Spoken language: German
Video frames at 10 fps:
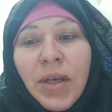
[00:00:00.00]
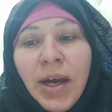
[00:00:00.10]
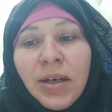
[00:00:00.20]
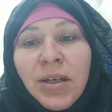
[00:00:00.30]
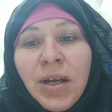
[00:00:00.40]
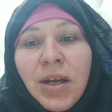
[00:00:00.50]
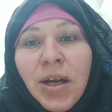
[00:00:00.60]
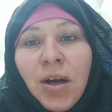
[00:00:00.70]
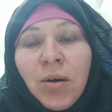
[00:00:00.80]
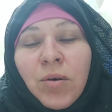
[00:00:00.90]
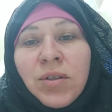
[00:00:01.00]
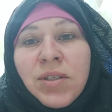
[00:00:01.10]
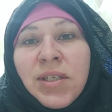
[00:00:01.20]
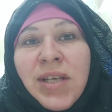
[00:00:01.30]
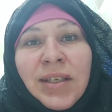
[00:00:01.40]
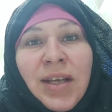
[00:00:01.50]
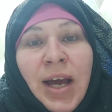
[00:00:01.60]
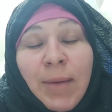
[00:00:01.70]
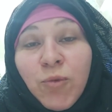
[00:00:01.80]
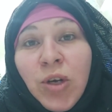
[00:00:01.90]
Ja. Und sie sagt,
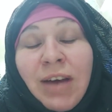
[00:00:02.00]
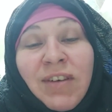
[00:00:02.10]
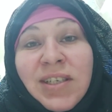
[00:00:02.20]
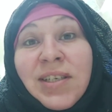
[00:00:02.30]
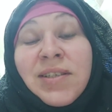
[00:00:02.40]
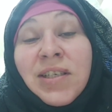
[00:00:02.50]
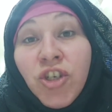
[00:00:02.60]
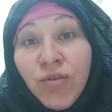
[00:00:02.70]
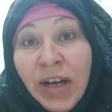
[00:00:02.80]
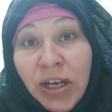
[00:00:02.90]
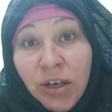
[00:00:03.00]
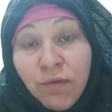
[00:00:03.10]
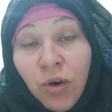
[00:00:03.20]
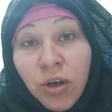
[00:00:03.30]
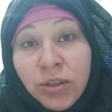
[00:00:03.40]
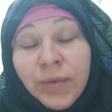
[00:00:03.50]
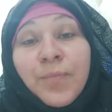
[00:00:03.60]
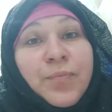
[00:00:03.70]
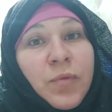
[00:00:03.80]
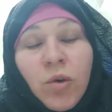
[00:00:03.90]
Alhamdulillah, was ist sie nicht schwanger geworden.
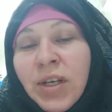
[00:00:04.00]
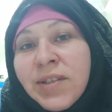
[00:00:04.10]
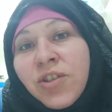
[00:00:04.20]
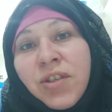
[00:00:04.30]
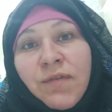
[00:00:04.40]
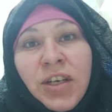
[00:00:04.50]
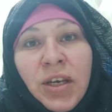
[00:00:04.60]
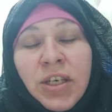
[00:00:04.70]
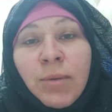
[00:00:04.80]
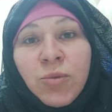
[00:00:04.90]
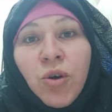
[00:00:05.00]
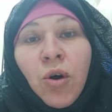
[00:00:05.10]
Und jetzt ist sie wieder hier im